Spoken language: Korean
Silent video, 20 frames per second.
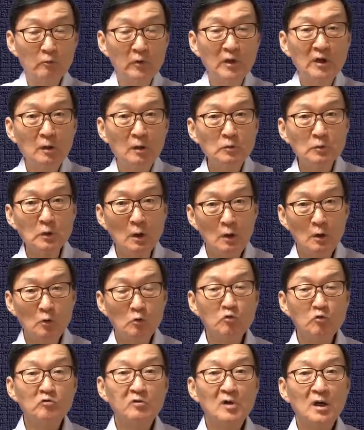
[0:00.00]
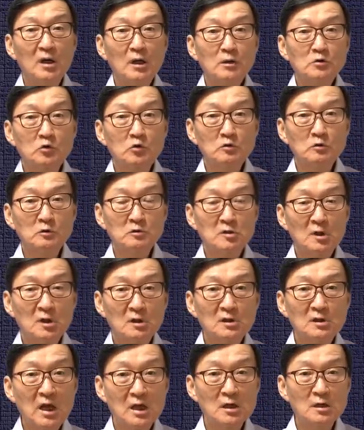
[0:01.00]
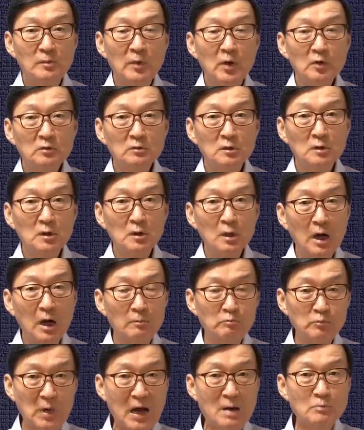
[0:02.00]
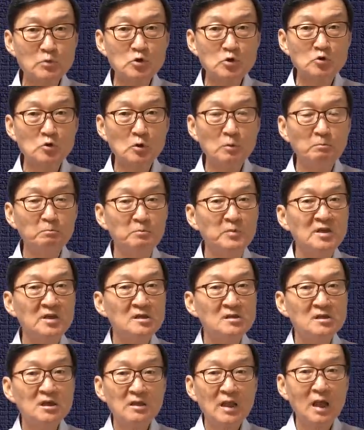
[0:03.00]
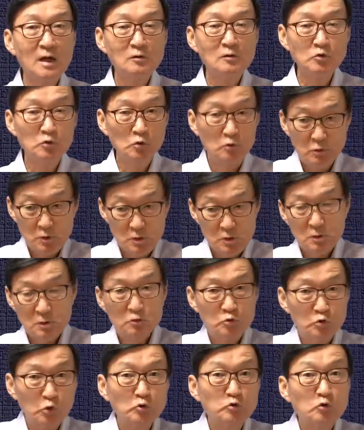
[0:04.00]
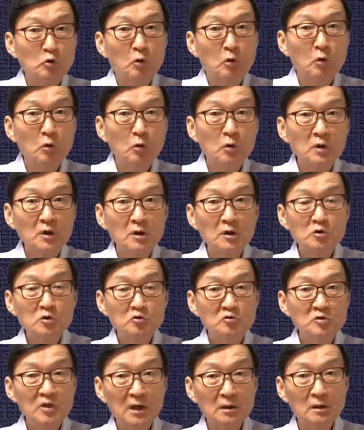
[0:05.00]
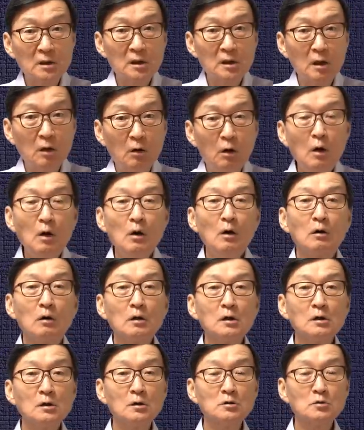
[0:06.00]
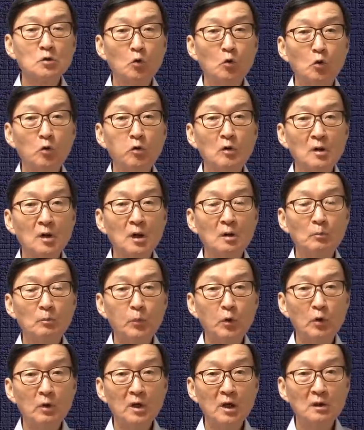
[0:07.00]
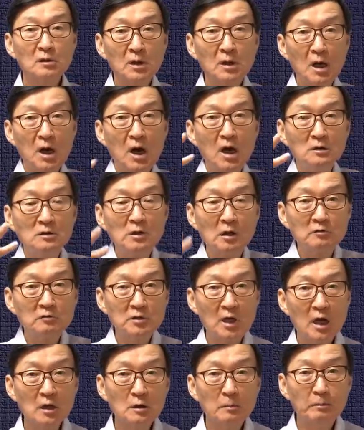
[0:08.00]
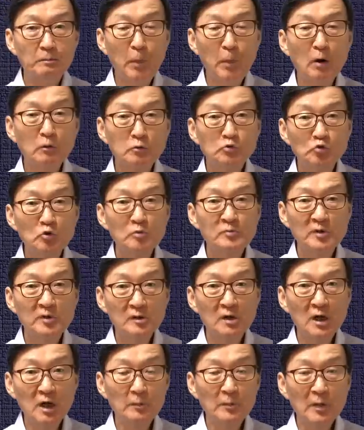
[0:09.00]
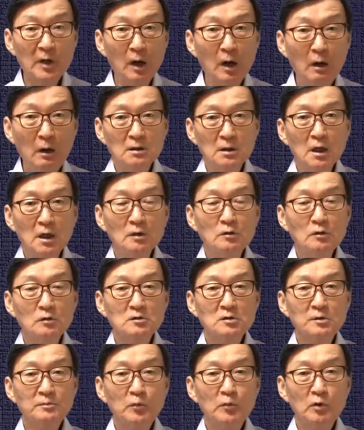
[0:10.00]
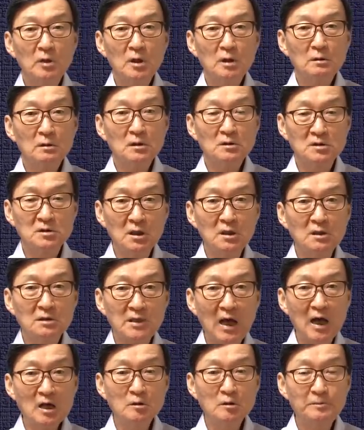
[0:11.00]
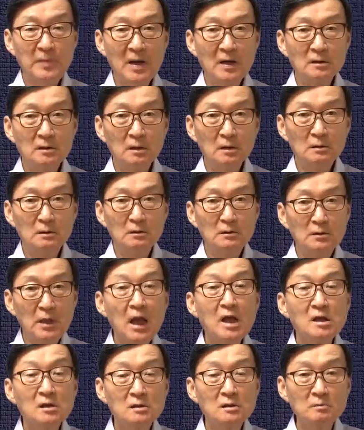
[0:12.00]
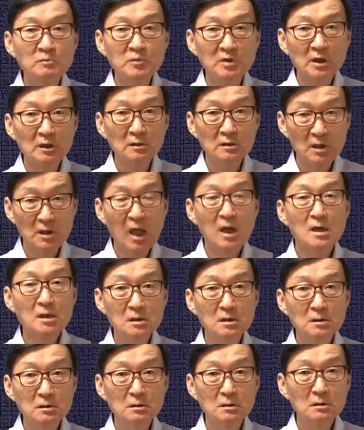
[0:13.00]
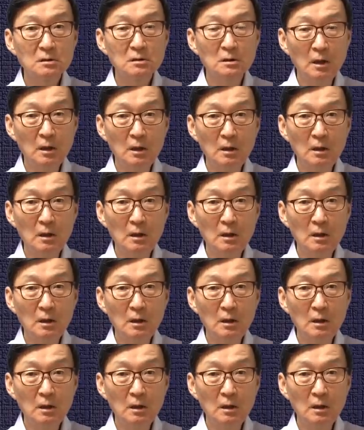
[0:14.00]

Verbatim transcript: 왜냐면 우크라이나 조종사나 탱크병들이 아무리 좀 미제 탱크 줘도 이 조종이 익숙치 않으니까요. 그러니까 이제 폴란, 폴란드 하늘하고 땅이 펑 뚫리는 거 아닙니까? 예를 들어서 폴란드가 제일 다급한 게 탱크입니다. 탱크.